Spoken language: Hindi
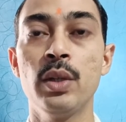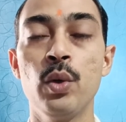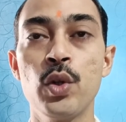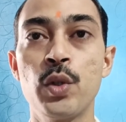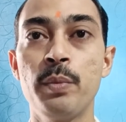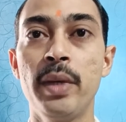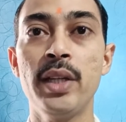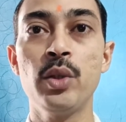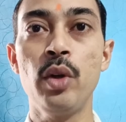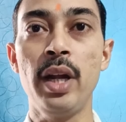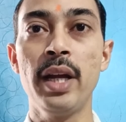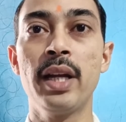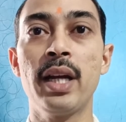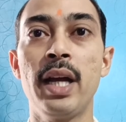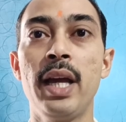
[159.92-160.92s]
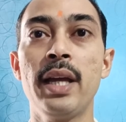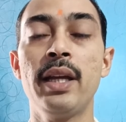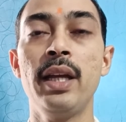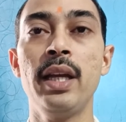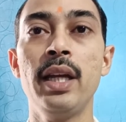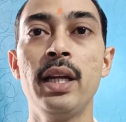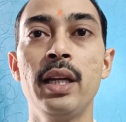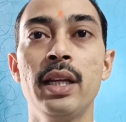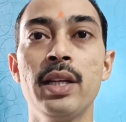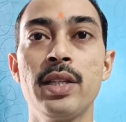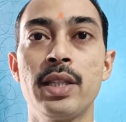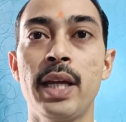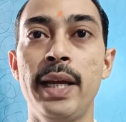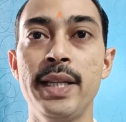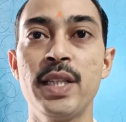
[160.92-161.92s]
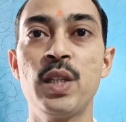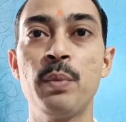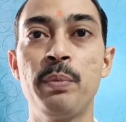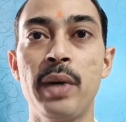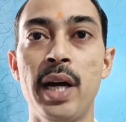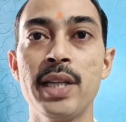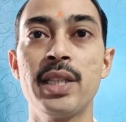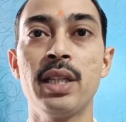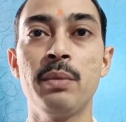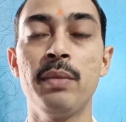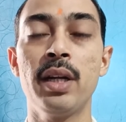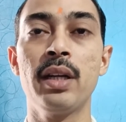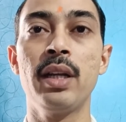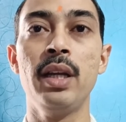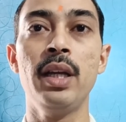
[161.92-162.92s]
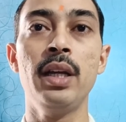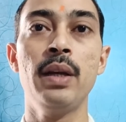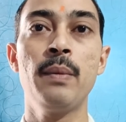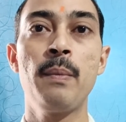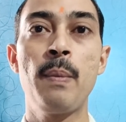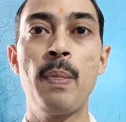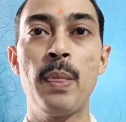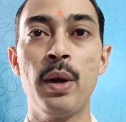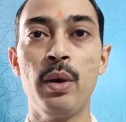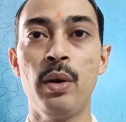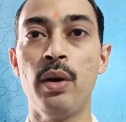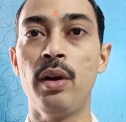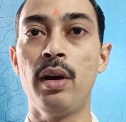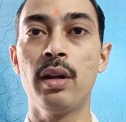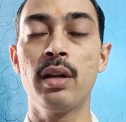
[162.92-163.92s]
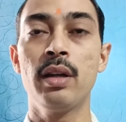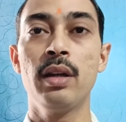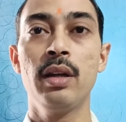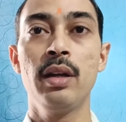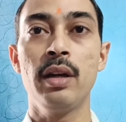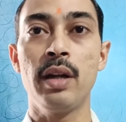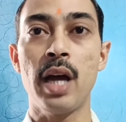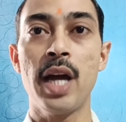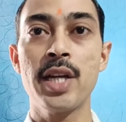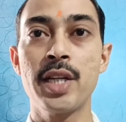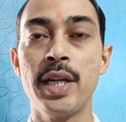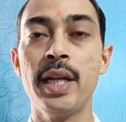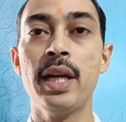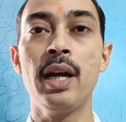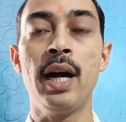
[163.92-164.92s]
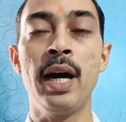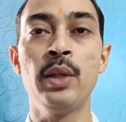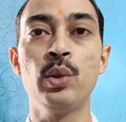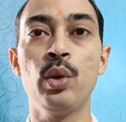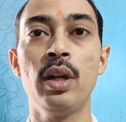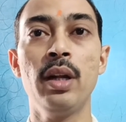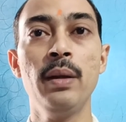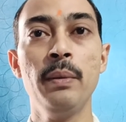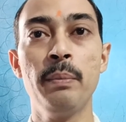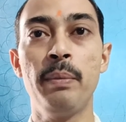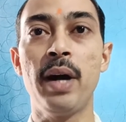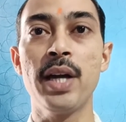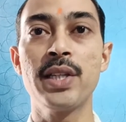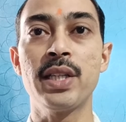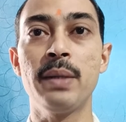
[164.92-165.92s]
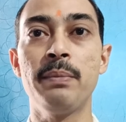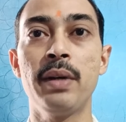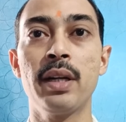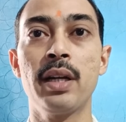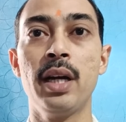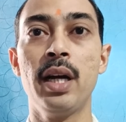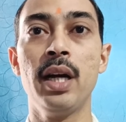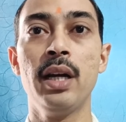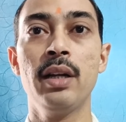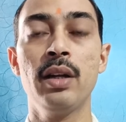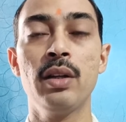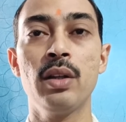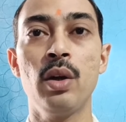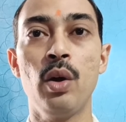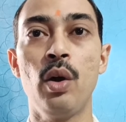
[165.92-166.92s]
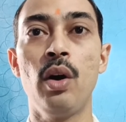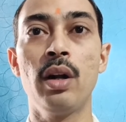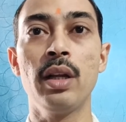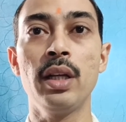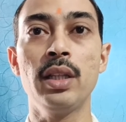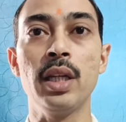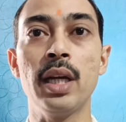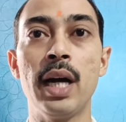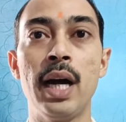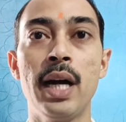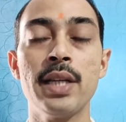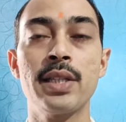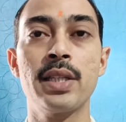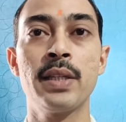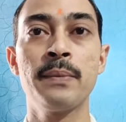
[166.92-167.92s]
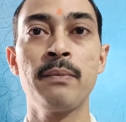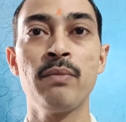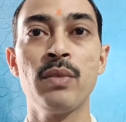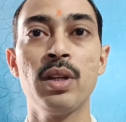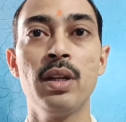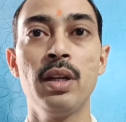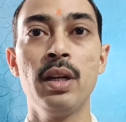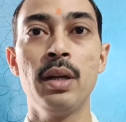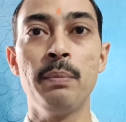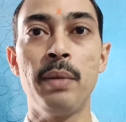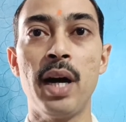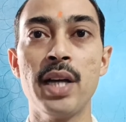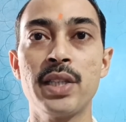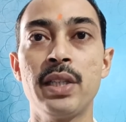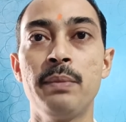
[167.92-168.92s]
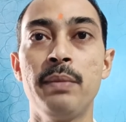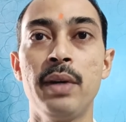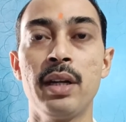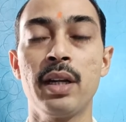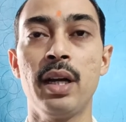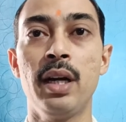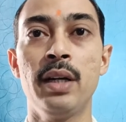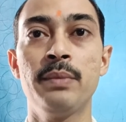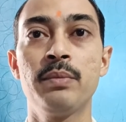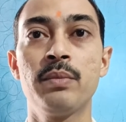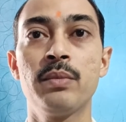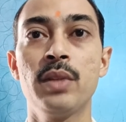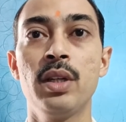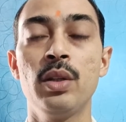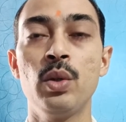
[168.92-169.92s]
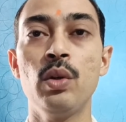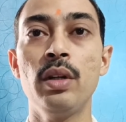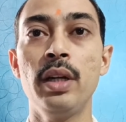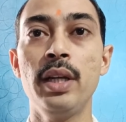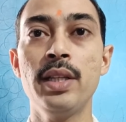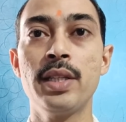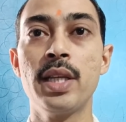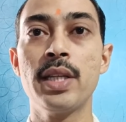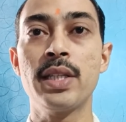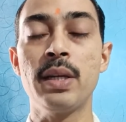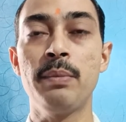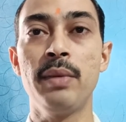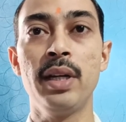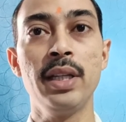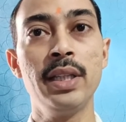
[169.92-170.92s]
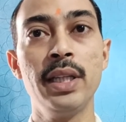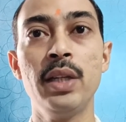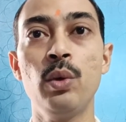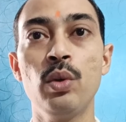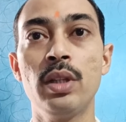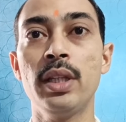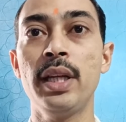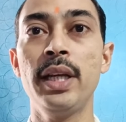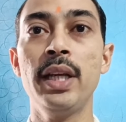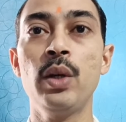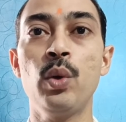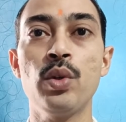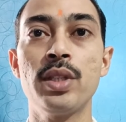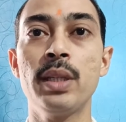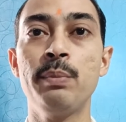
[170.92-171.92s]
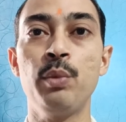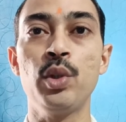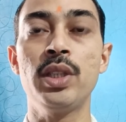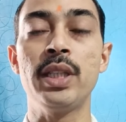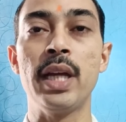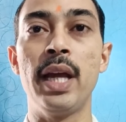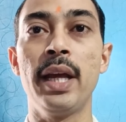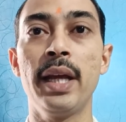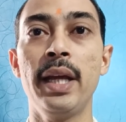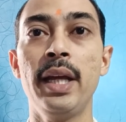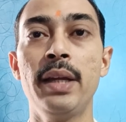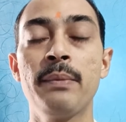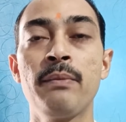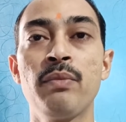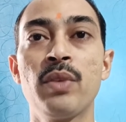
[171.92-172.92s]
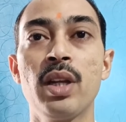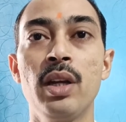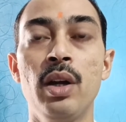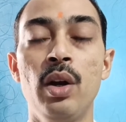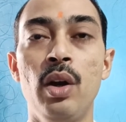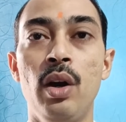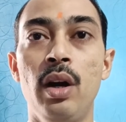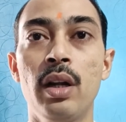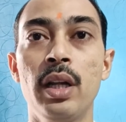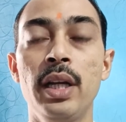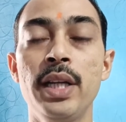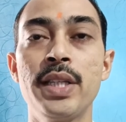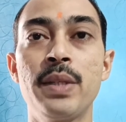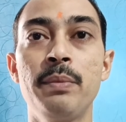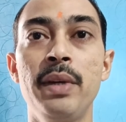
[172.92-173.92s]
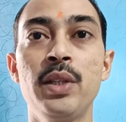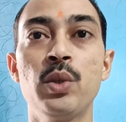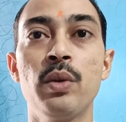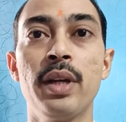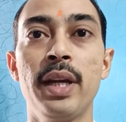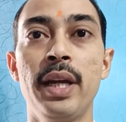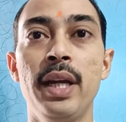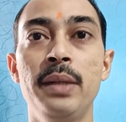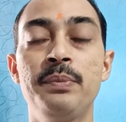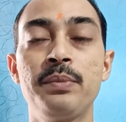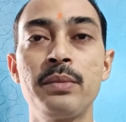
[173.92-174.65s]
उसमें जो लिखा है कि साइंस पाँच नंबर की और राष्ट्रीय आंदोलन पाँच नंबर का और इतिहास पाँच नंबर का तो इनसे संबंधित ही उतने ही क्वेश्चन पूछे आएंगे और इसमें जो है